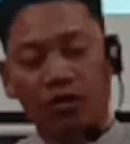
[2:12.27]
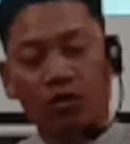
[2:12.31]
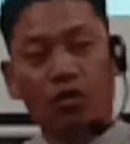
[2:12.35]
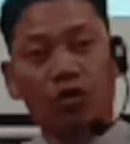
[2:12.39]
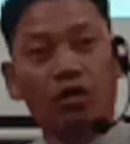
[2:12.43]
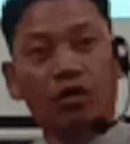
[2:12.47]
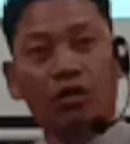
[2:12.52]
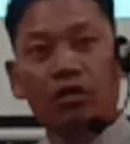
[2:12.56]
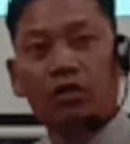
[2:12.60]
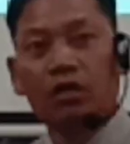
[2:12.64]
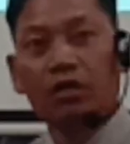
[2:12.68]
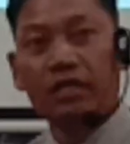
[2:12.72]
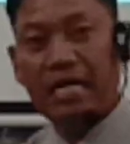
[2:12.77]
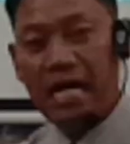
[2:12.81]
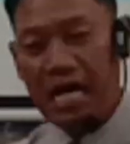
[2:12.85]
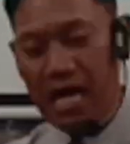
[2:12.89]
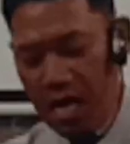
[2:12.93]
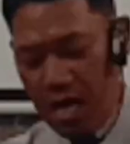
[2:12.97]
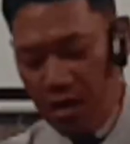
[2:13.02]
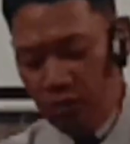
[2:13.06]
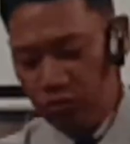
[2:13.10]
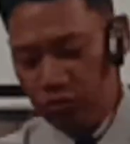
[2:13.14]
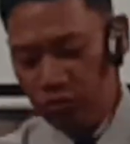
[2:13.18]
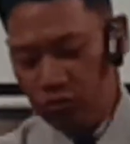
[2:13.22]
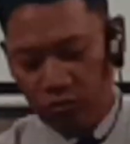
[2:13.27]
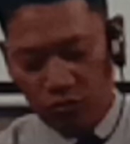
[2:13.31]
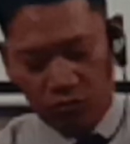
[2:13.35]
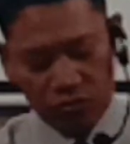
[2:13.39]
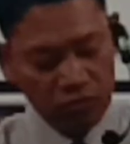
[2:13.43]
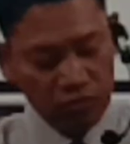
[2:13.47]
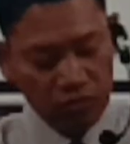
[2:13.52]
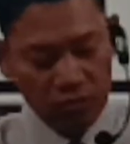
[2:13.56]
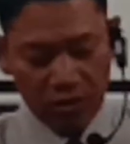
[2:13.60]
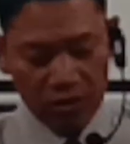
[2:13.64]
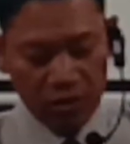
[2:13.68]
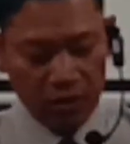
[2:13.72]
Loh, Daud
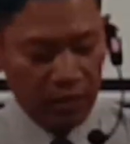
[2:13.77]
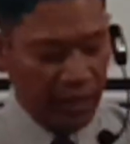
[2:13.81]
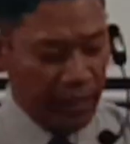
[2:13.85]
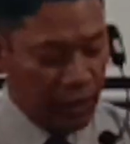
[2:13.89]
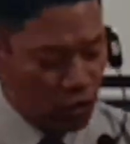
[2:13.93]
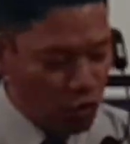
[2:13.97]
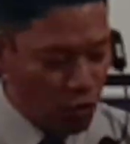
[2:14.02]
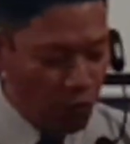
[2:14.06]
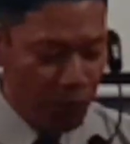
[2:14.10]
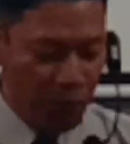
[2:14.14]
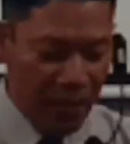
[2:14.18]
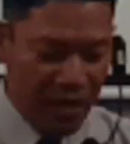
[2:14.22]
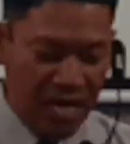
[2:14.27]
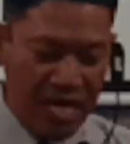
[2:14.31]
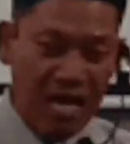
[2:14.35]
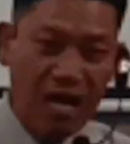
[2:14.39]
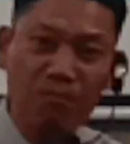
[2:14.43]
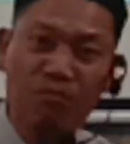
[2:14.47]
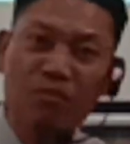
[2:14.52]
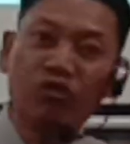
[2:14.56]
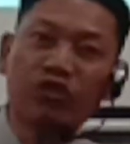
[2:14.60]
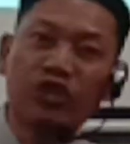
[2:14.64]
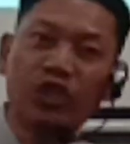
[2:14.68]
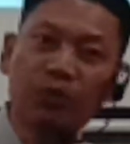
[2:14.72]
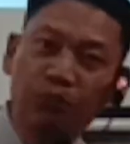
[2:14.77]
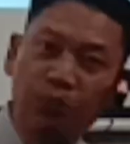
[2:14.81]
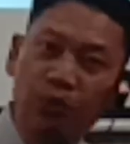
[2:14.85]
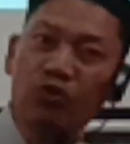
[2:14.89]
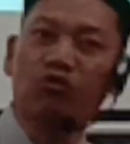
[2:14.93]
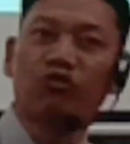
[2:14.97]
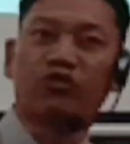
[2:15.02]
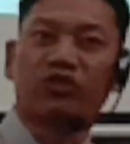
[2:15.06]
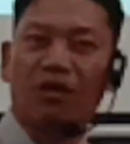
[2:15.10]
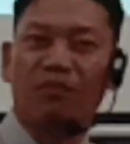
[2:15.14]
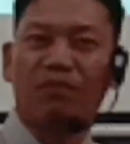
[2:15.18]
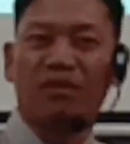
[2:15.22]
itu pernah mau
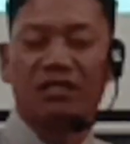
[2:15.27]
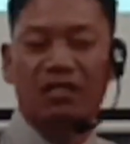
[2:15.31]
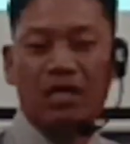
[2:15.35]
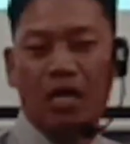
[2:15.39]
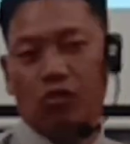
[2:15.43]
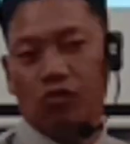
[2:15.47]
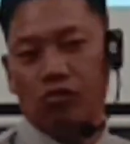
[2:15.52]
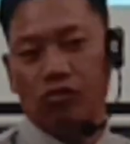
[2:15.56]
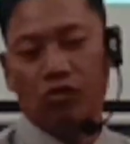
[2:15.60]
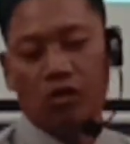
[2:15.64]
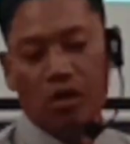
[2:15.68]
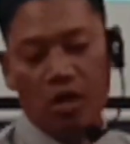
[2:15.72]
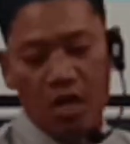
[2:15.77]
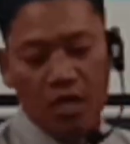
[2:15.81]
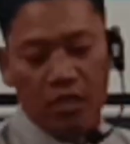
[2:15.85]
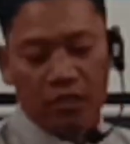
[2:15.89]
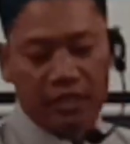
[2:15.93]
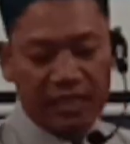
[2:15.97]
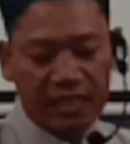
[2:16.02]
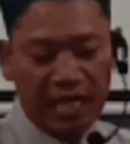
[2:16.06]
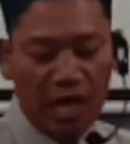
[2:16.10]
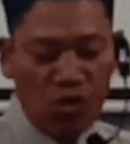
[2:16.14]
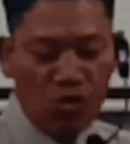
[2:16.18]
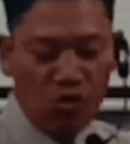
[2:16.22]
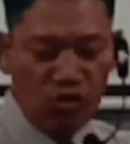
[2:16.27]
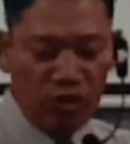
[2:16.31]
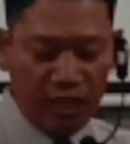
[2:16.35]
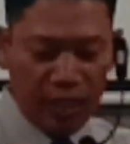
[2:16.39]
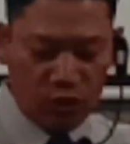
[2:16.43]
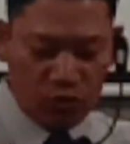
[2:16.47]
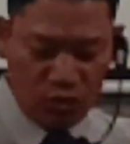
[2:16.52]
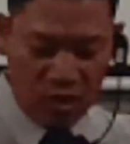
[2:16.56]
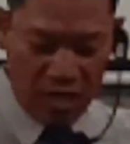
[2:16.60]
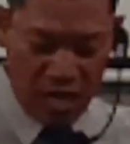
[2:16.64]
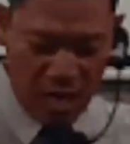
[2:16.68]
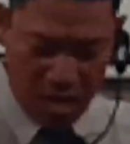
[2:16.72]
dibunuh sama Saul. Saul
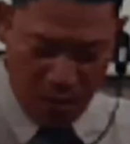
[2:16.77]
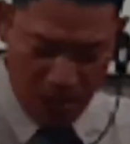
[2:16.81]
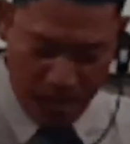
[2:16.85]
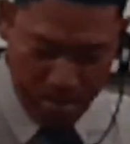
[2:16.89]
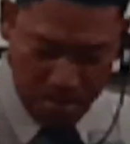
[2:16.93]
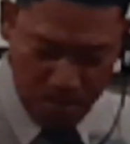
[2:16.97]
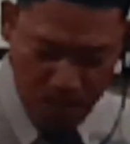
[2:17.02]
itu adalah